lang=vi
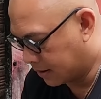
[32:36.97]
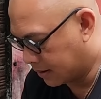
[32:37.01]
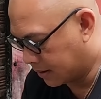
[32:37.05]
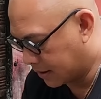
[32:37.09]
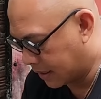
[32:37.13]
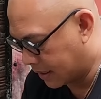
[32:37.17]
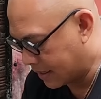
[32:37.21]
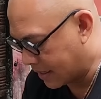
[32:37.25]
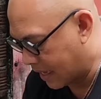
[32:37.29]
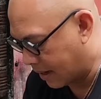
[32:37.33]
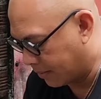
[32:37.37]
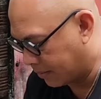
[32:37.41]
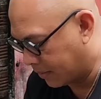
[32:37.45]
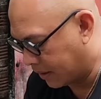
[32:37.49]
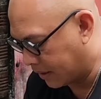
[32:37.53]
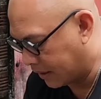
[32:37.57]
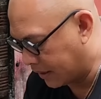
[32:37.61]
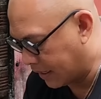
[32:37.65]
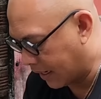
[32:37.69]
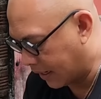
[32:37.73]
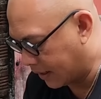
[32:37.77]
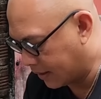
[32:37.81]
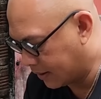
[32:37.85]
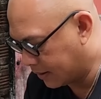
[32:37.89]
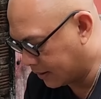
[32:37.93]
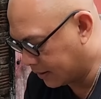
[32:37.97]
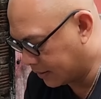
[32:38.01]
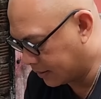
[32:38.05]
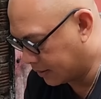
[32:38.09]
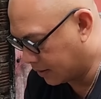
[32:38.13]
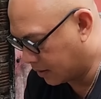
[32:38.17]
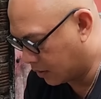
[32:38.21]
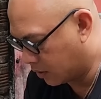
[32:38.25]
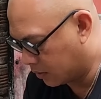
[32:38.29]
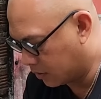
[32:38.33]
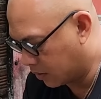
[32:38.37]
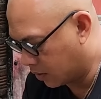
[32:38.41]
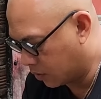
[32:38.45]
cả nhà mình nhắn
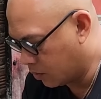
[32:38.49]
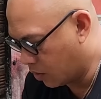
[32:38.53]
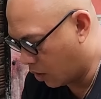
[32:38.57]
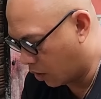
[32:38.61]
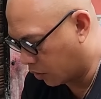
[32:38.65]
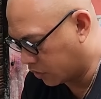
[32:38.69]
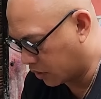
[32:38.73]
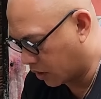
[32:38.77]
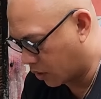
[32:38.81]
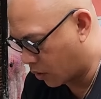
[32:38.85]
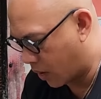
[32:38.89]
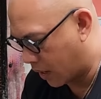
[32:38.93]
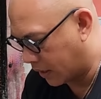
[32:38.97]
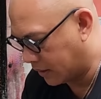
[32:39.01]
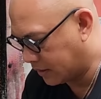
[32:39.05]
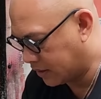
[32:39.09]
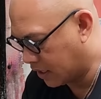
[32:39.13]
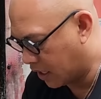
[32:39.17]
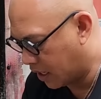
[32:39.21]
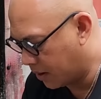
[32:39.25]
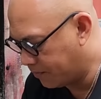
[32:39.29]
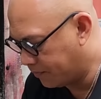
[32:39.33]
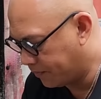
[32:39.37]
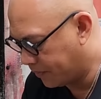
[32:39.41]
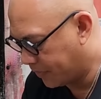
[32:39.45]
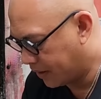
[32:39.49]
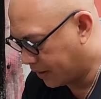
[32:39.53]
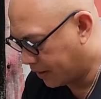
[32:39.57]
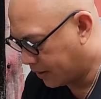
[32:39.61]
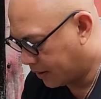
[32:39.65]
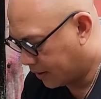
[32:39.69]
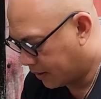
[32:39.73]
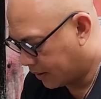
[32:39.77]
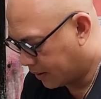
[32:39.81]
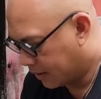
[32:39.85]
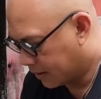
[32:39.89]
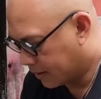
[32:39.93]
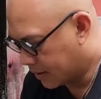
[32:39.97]
ủng hộ cho Ngoại sớm
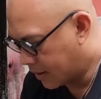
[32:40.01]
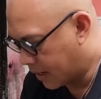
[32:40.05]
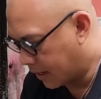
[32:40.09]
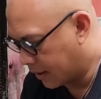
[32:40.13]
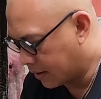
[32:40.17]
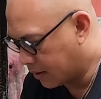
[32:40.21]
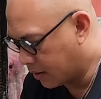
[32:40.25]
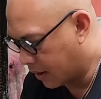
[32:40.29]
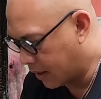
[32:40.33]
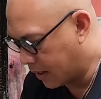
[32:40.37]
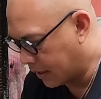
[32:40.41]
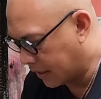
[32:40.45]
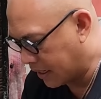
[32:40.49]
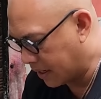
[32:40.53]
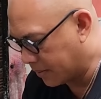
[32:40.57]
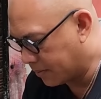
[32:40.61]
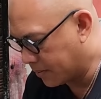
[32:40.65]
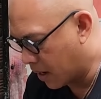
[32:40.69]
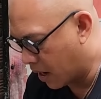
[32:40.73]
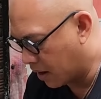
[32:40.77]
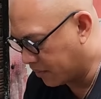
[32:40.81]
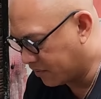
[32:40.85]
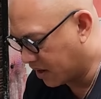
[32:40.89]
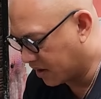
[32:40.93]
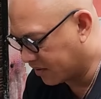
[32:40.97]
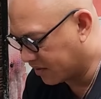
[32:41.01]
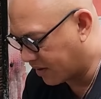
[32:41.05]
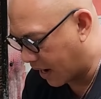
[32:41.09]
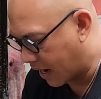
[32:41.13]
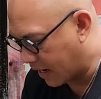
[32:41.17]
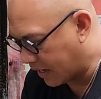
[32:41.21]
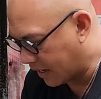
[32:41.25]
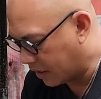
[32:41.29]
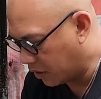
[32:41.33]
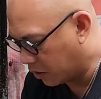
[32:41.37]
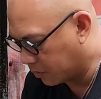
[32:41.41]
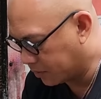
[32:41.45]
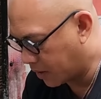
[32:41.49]
để cho ekip đỡ vất
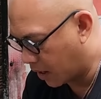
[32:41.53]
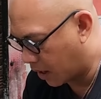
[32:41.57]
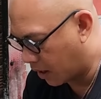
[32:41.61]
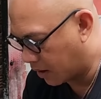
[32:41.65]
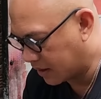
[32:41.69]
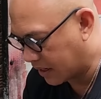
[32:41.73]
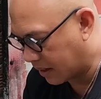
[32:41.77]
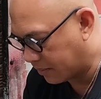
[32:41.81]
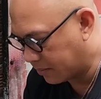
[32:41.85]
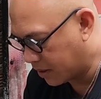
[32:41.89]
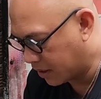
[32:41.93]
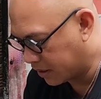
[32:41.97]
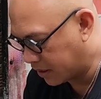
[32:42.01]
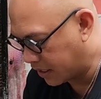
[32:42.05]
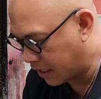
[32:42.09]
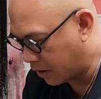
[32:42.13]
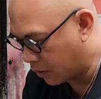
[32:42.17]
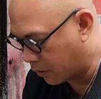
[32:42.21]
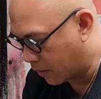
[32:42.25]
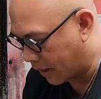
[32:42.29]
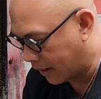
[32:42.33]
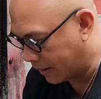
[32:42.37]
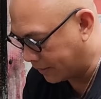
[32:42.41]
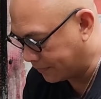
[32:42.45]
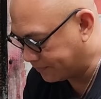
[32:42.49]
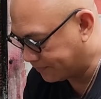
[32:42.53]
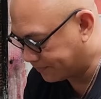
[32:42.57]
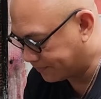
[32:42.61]
vả ngày hôm đó. Cảm ơn nhiều ạ.